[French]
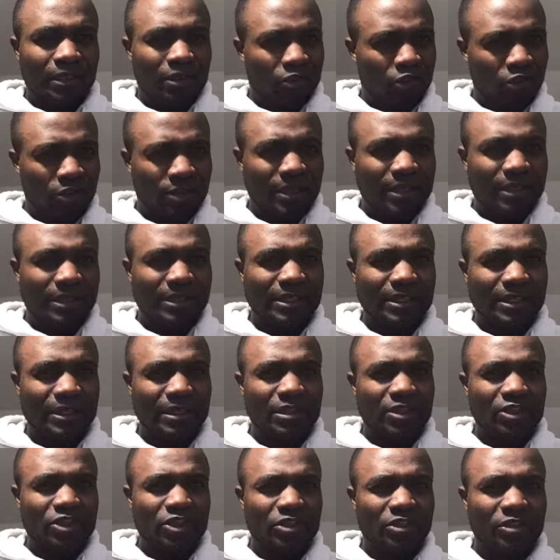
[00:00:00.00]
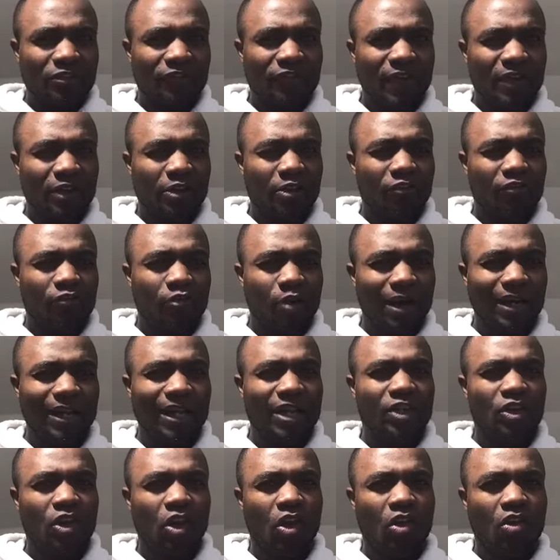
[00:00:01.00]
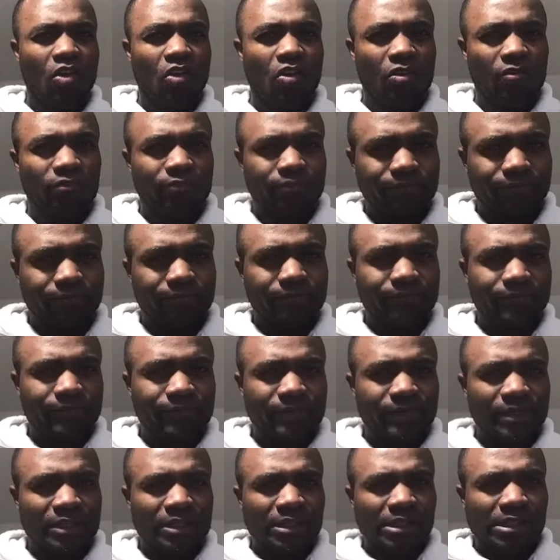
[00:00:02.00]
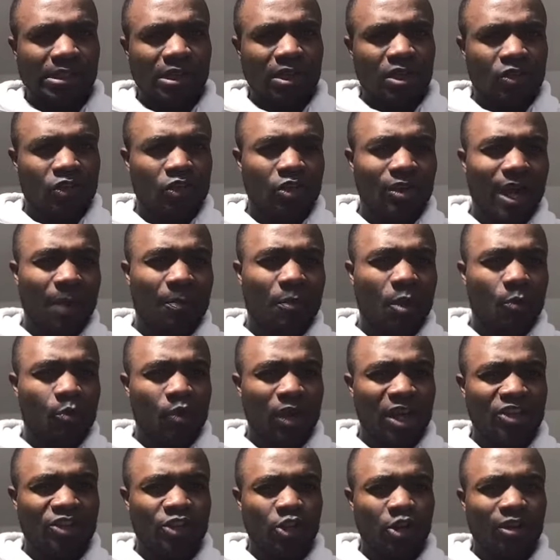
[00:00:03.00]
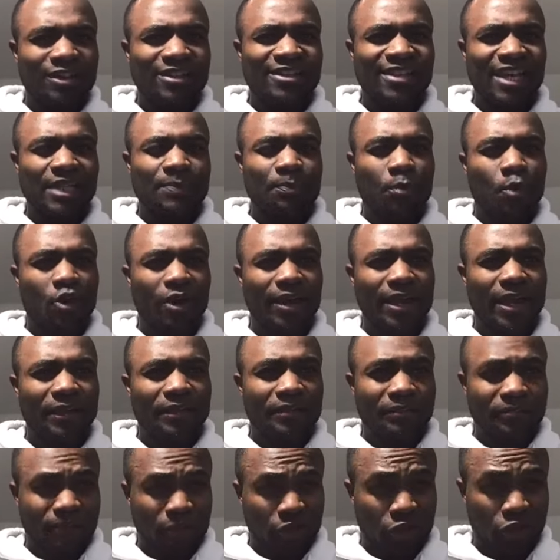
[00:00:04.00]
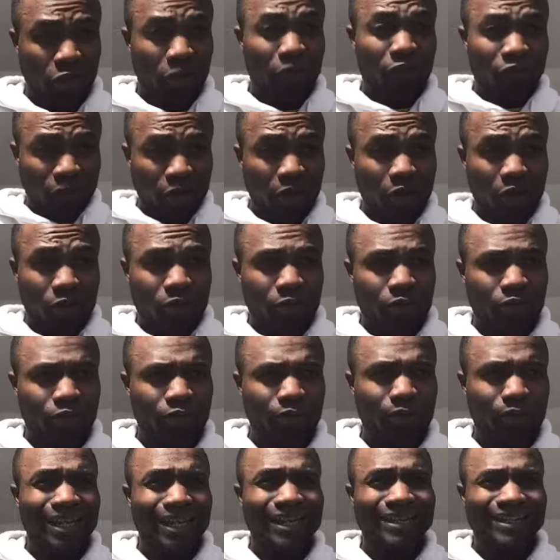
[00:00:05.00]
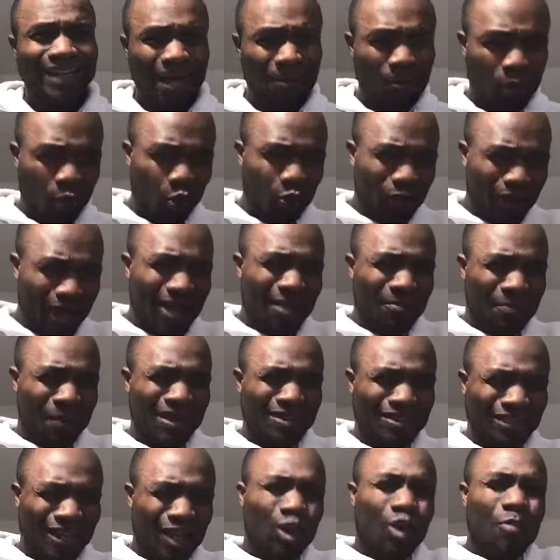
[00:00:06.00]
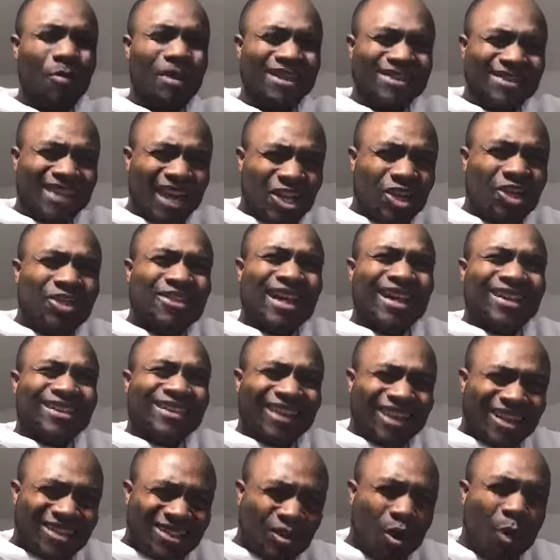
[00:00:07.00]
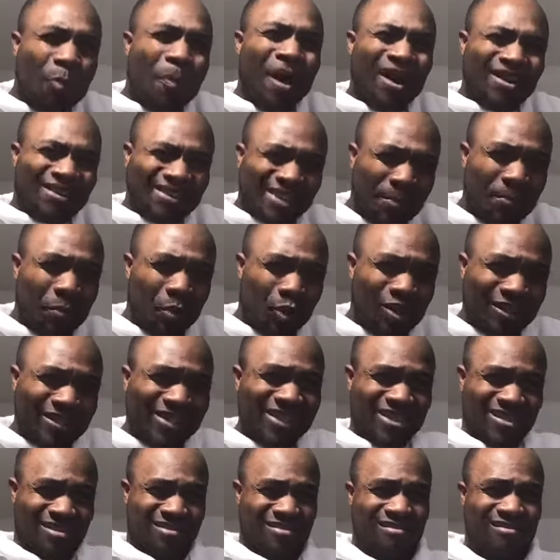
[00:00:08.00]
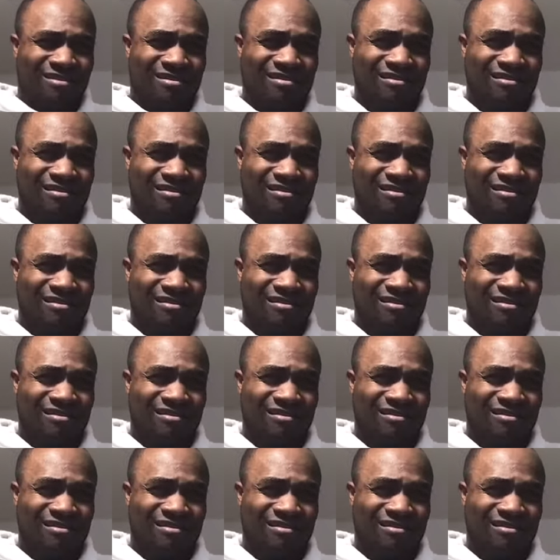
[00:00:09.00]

Jusqu'ici, je ne fais que voir les noms de la population diasporienne. Je veux les Camerounais parce que le message s'adresse aux partis politiques.